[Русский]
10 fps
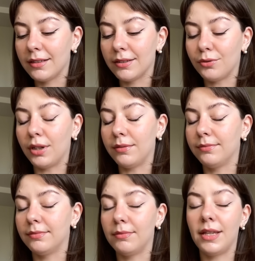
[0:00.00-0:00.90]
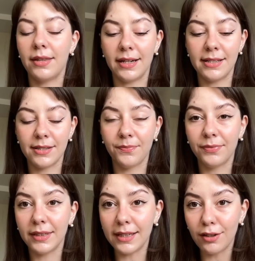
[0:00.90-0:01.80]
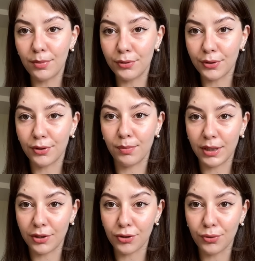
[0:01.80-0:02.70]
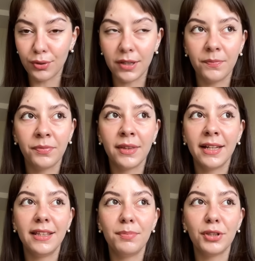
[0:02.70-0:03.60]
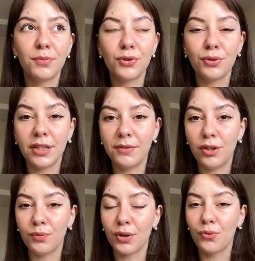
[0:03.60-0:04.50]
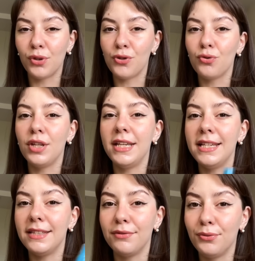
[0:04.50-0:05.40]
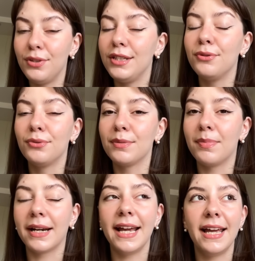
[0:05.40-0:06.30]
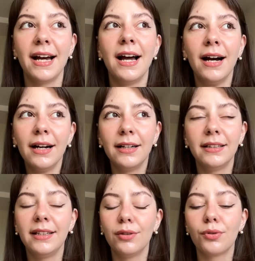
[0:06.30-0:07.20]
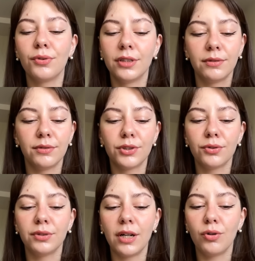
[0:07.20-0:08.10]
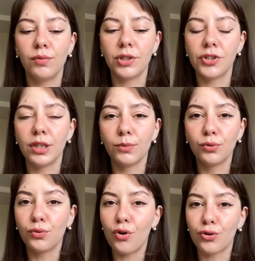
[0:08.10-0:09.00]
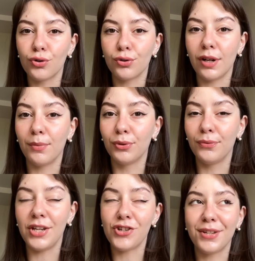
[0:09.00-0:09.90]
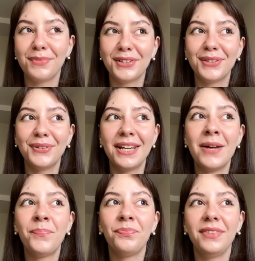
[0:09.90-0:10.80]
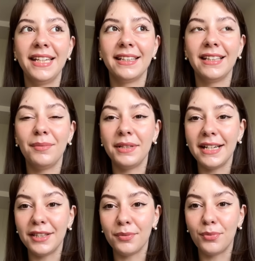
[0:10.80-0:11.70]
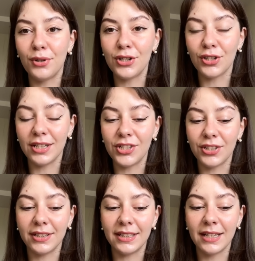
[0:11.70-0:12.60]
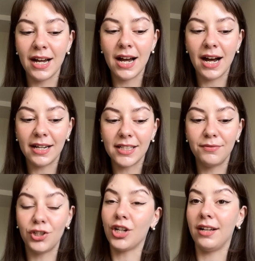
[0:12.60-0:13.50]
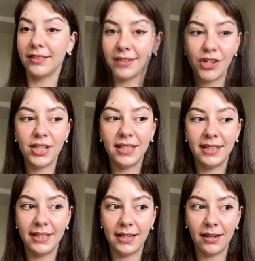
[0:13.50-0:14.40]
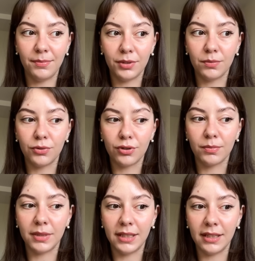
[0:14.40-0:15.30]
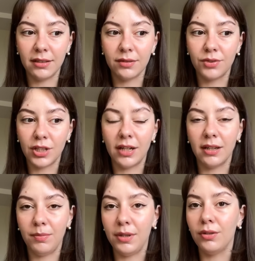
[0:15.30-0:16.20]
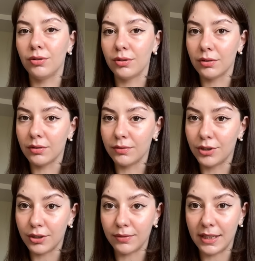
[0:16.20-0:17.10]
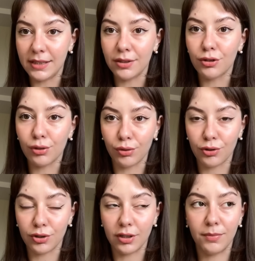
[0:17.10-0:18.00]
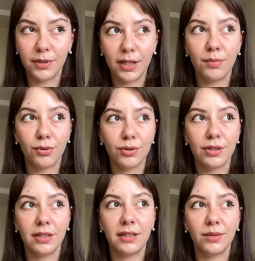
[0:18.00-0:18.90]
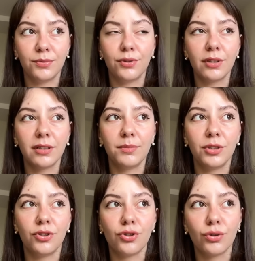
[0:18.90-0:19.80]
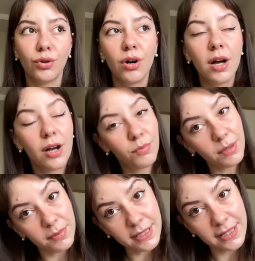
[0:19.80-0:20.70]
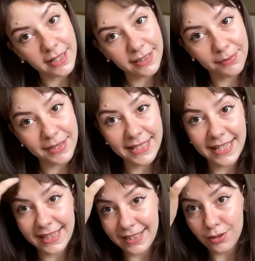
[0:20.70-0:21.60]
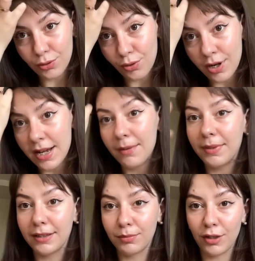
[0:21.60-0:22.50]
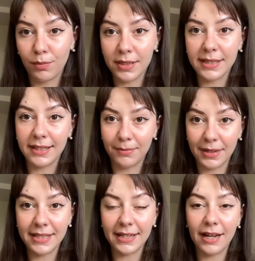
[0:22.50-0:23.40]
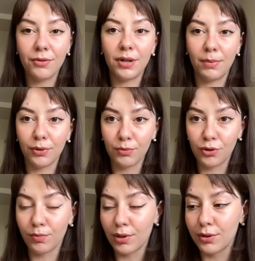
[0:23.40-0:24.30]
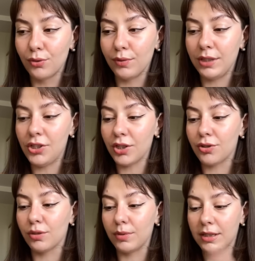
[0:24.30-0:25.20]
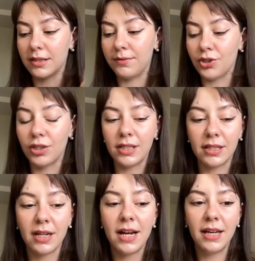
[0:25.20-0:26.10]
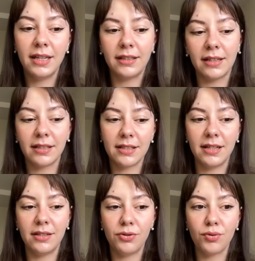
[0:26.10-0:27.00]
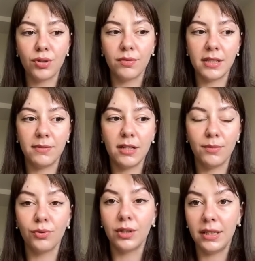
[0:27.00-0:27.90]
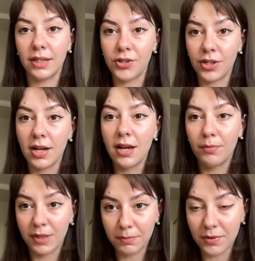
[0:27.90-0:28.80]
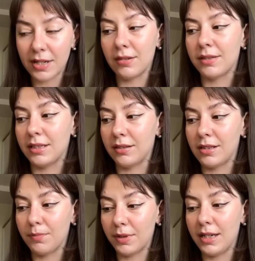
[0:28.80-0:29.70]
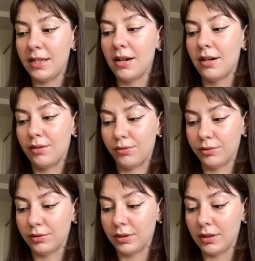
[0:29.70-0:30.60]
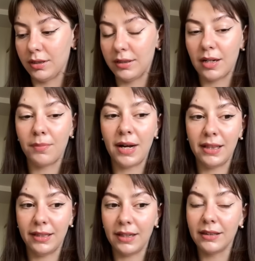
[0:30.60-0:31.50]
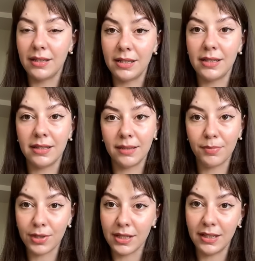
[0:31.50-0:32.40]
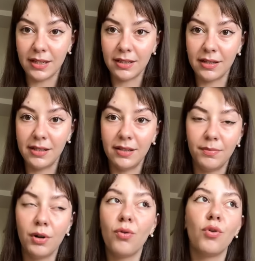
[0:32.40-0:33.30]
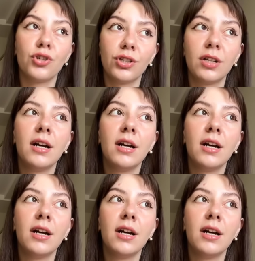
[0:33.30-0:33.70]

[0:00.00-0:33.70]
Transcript: Ой, мне нравится. Я люблю такого плана штуки. Не потому, что я верю в какую-то чудодейственную силу спрея гиалуронового, что он так увлажнит мою кожу, что я буду вечно молодой. Нет, для меня это больше даже как освежал в течение дня, потому что мне в жаркий период выживать сложно. Мне просто некомфортно, мне тяжело, мне постоянно потеет лицо, поэтому я его постоянно протираю, а потом еще брызгаю водичкой, чтобы освежиться и как-то, знаете, чувствовать себя немного легче. Мне понравился этот спрей, он э, нормальный относительно по цене среди похожих